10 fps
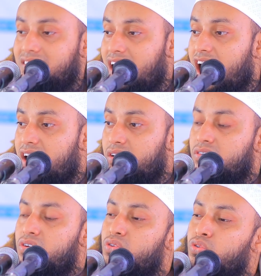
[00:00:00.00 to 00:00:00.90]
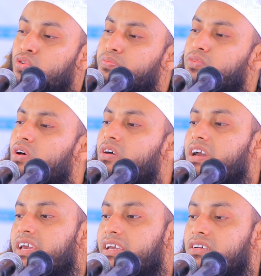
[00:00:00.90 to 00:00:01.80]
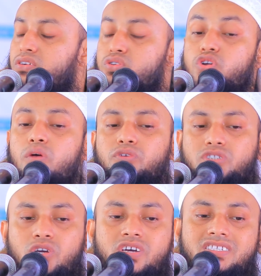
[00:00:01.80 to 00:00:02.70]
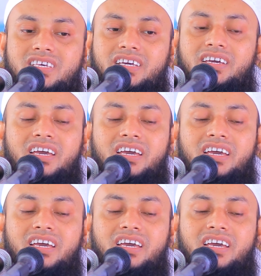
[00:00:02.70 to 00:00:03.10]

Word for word: তার গুপ্ত অঙ্গে সমস্যা হয়েছে